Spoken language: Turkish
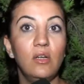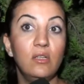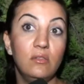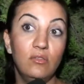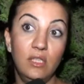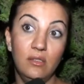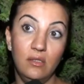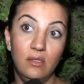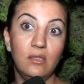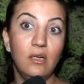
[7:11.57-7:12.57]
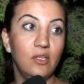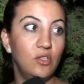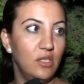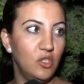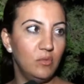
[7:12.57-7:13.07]
randını ya da
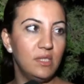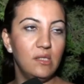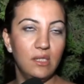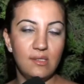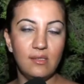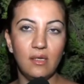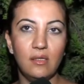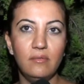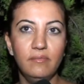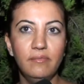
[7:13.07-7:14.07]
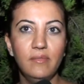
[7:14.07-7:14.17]
karşılaşmasını isterdim.